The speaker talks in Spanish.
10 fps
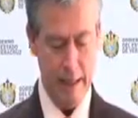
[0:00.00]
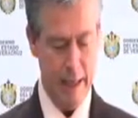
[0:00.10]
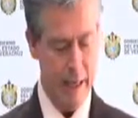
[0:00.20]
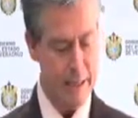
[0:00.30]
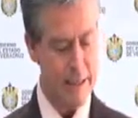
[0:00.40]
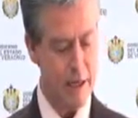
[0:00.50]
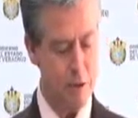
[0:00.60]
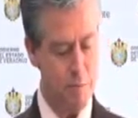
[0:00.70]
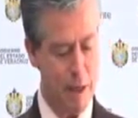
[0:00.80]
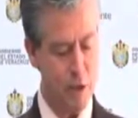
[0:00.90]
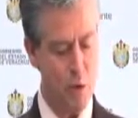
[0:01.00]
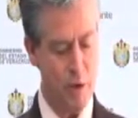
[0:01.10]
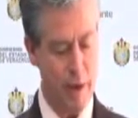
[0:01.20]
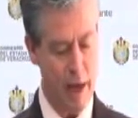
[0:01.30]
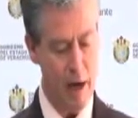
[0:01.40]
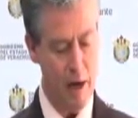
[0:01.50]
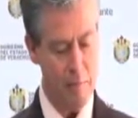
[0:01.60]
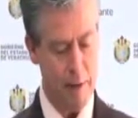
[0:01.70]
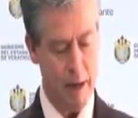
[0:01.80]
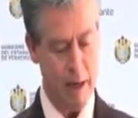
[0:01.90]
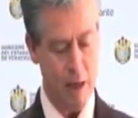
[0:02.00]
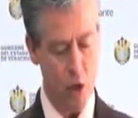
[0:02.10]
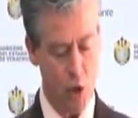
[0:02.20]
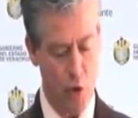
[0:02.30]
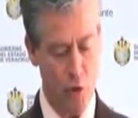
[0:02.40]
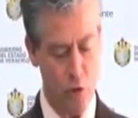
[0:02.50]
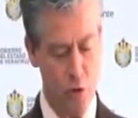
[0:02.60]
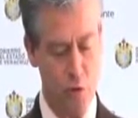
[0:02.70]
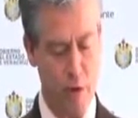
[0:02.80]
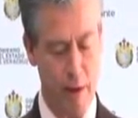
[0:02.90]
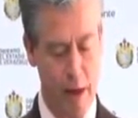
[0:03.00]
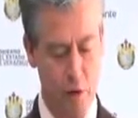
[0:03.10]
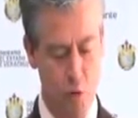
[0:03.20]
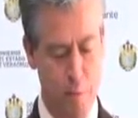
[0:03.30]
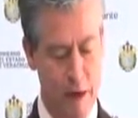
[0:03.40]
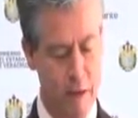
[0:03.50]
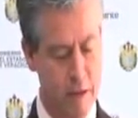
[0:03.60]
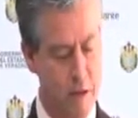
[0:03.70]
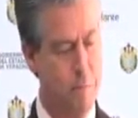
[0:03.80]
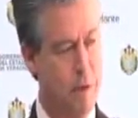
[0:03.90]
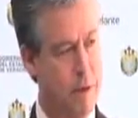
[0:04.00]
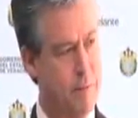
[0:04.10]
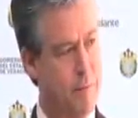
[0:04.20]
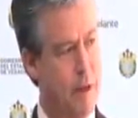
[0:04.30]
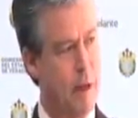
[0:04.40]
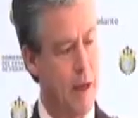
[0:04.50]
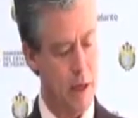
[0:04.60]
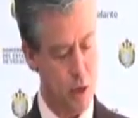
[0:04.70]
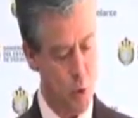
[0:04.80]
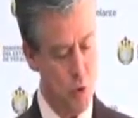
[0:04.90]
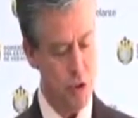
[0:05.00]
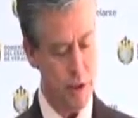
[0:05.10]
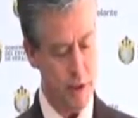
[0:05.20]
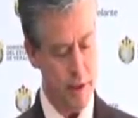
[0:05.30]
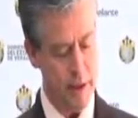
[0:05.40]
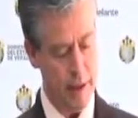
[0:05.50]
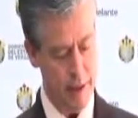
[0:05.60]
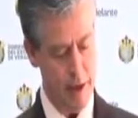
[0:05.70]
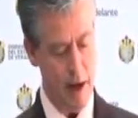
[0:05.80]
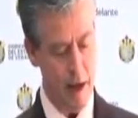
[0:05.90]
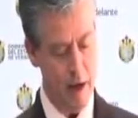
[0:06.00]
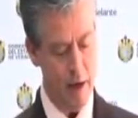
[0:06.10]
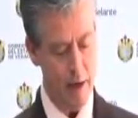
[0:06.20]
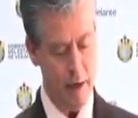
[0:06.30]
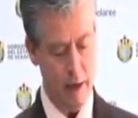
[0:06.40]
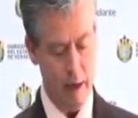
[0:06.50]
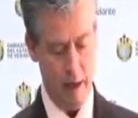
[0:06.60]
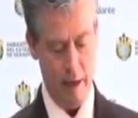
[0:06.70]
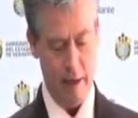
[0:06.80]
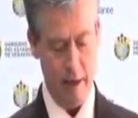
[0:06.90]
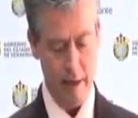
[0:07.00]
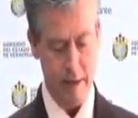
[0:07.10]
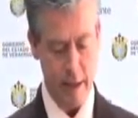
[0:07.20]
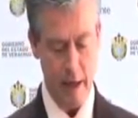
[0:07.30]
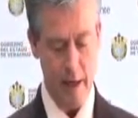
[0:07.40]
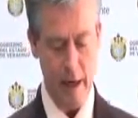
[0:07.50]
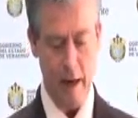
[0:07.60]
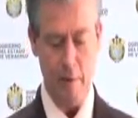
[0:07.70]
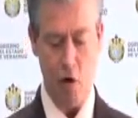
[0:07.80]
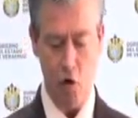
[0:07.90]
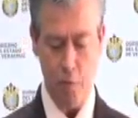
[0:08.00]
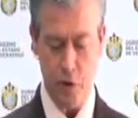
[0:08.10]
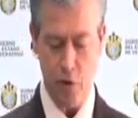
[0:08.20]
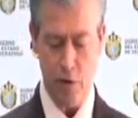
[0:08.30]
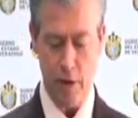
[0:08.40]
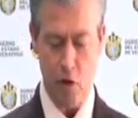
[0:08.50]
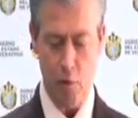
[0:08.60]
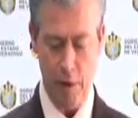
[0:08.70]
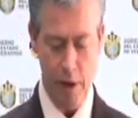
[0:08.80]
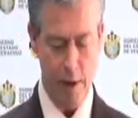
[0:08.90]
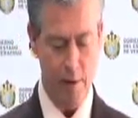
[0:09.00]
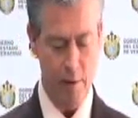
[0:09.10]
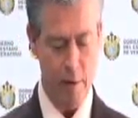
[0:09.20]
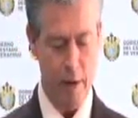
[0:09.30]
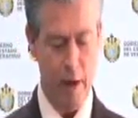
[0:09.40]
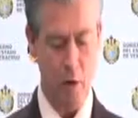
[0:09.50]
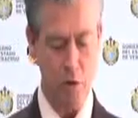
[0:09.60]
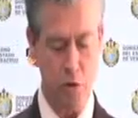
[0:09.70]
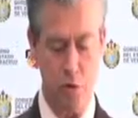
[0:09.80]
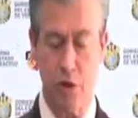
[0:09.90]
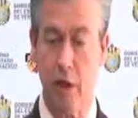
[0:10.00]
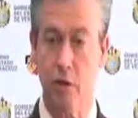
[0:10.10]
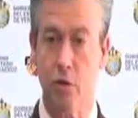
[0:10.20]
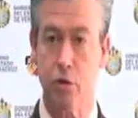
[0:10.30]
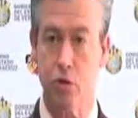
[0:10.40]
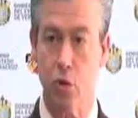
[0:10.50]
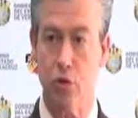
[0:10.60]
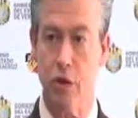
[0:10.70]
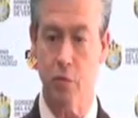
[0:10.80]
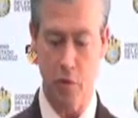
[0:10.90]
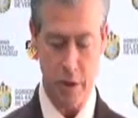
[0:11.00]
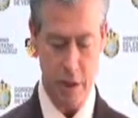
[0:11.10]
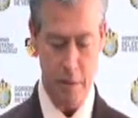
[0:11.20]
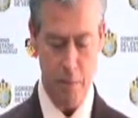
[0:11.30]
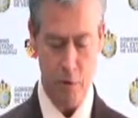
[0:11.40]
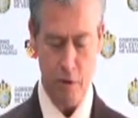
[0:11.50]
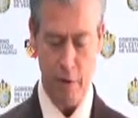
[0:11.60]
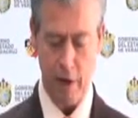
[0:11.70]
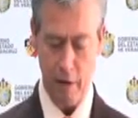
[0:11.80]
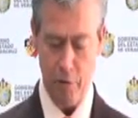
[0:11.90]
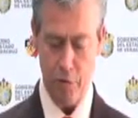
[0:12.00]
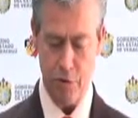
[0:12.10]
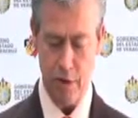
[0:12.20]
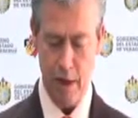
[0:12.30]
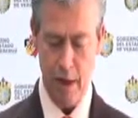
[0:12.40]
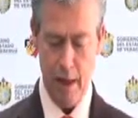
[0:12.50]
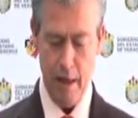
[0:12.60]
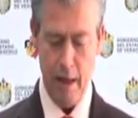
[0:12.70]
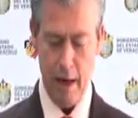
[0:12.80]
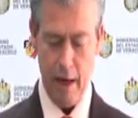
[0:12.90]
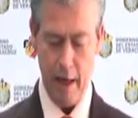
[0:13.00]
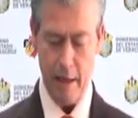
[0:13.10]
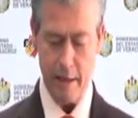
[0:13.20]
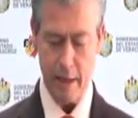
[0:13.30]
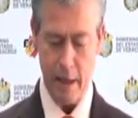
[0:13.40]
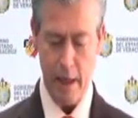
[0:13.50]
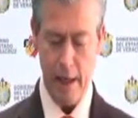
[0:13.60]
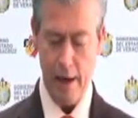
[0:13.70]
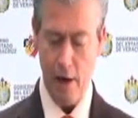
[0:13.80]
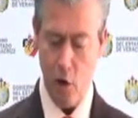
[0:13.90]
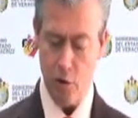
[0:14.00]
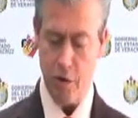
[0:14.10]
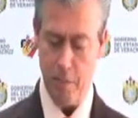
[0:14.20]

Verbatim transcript: y es el espacio ideal para que todos los ciudadanos participen, escuchen y elijan a quienes sean la mejor opción de gobierno en los 212 municipios de Veracruz y a quienes los